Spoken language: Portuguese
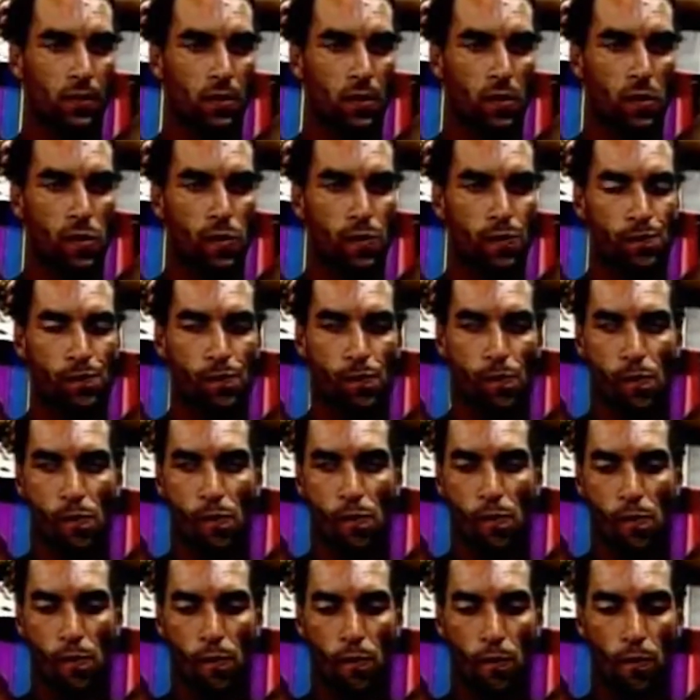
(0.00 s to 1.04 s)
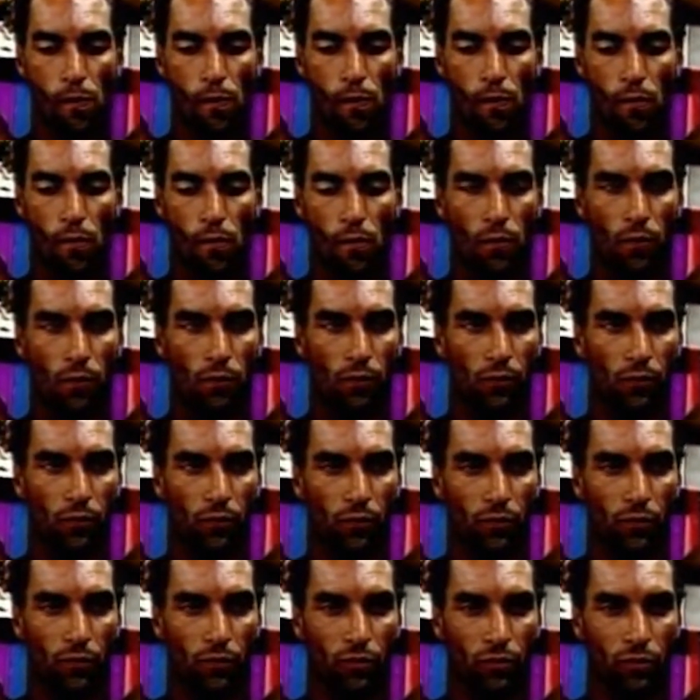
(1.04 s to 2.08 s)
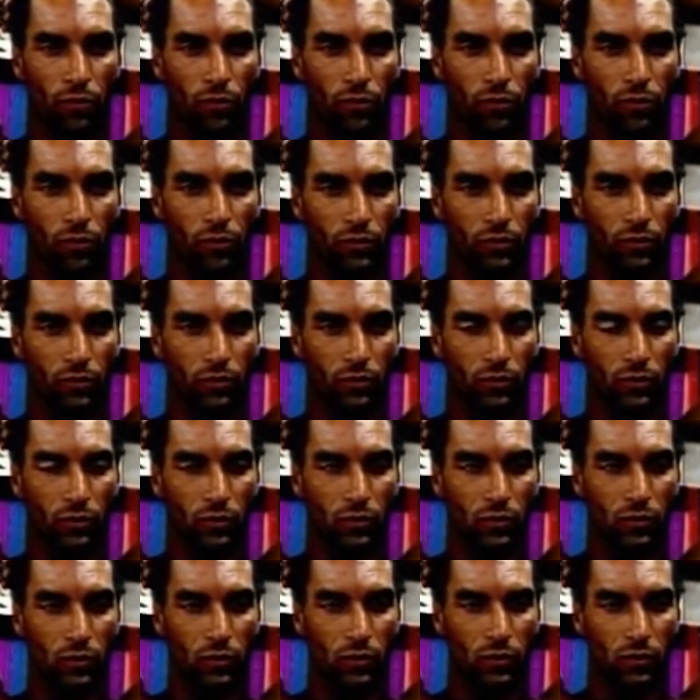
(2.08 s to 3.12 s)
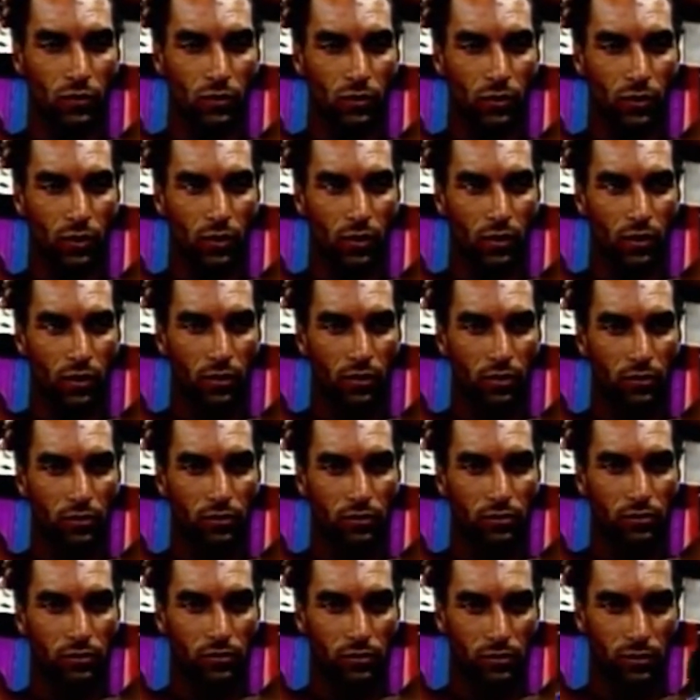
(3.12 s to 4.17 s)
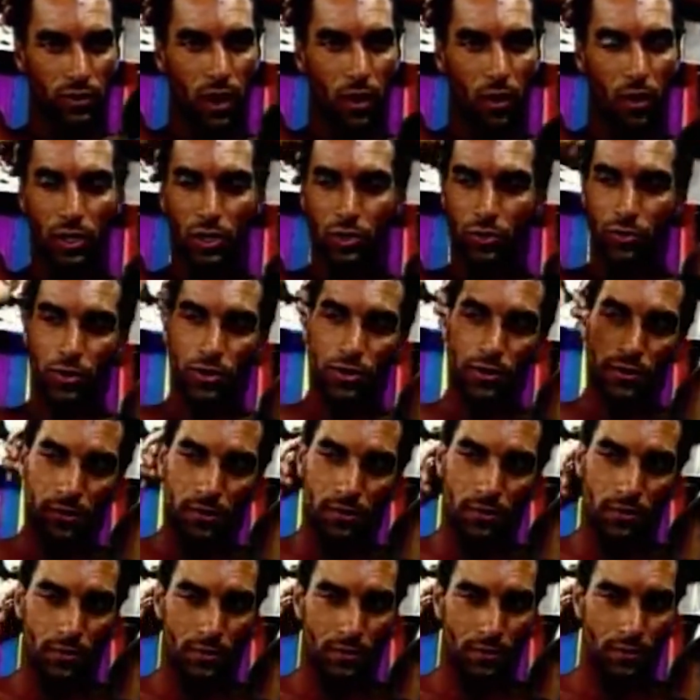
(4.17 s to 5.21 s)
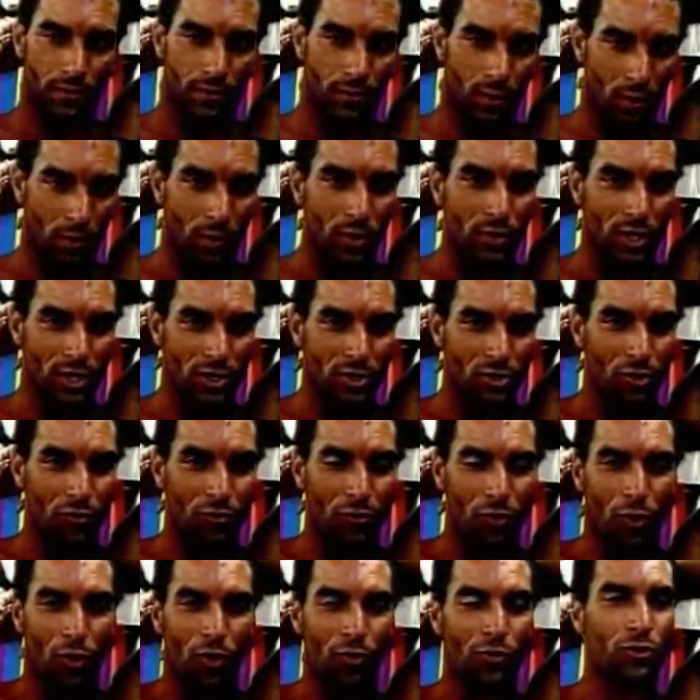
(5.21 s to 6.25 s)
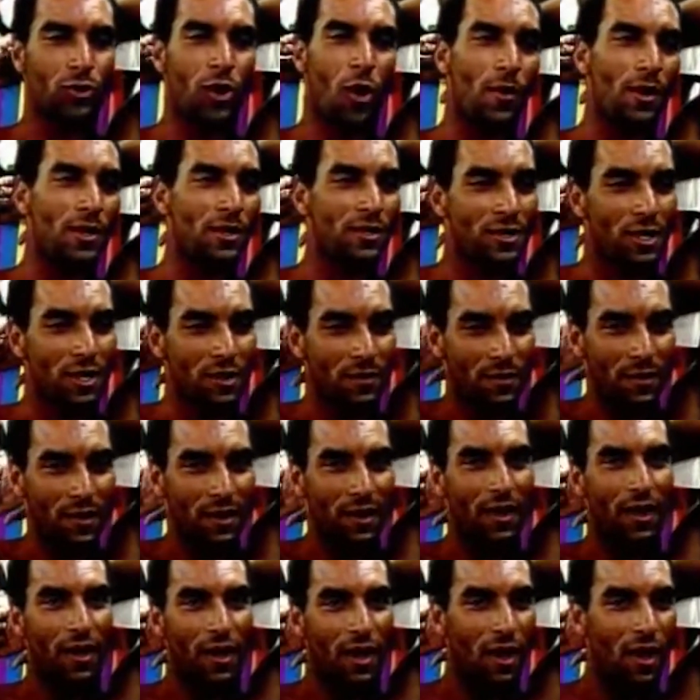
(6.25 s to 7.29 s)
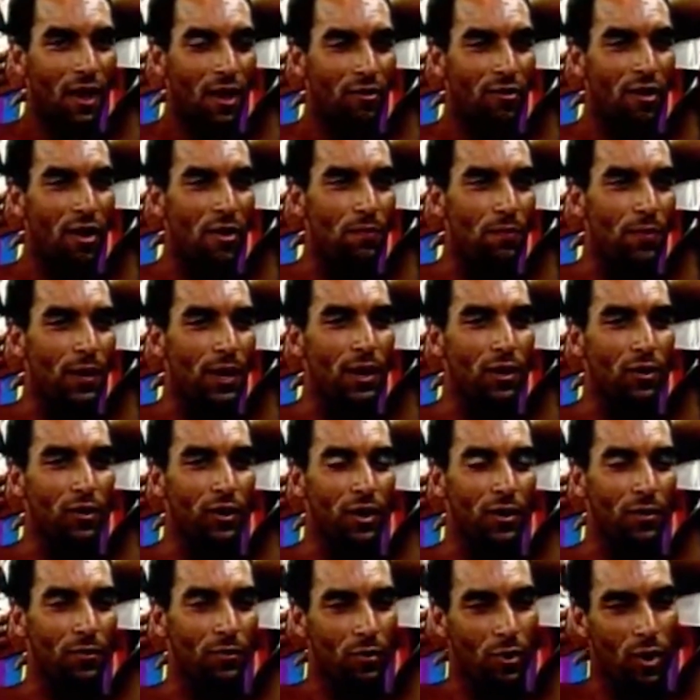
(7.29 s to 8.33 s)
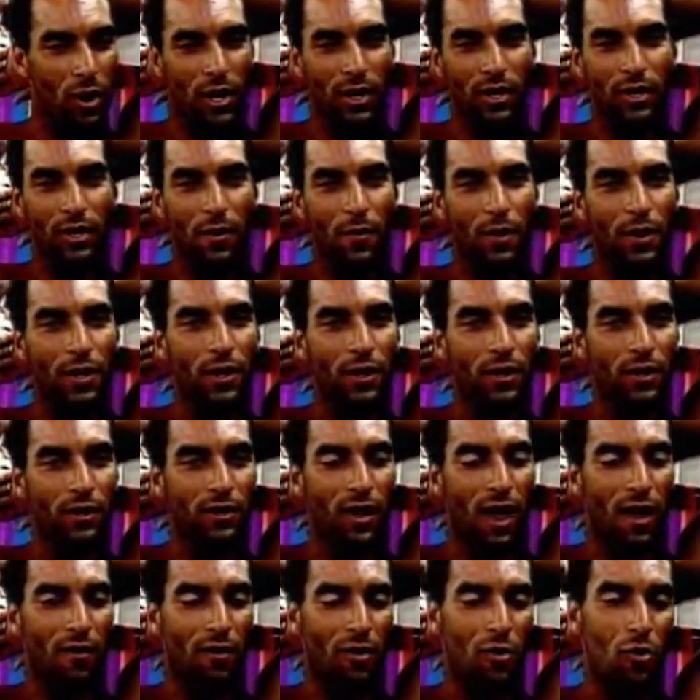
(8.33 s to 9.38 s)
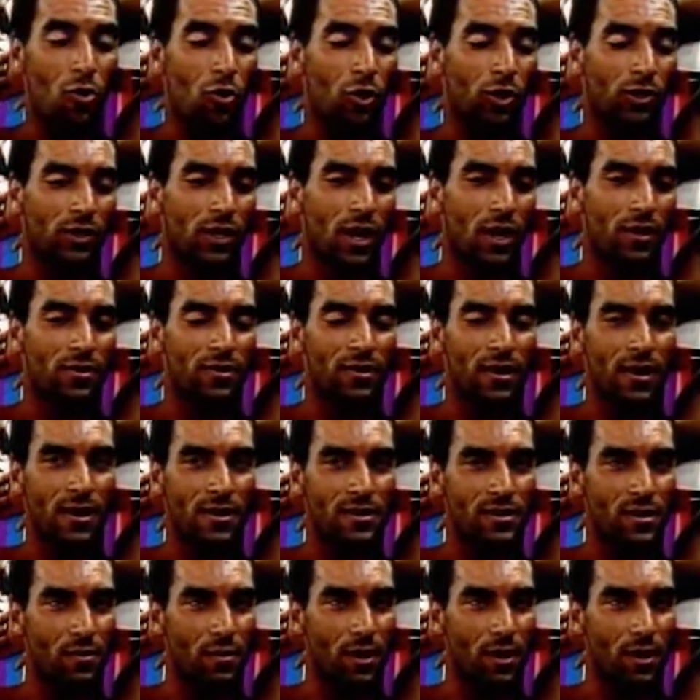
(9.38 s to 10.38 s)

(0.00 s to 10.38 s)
Eurico anunciou que vai suspender o seu contrato. Suspender, não, reincindir. Tá ótimo. Pelo menos assim eu fico oficialmente sem, sem emprego, né? Pior era é da maneira que tava, com o contrato sem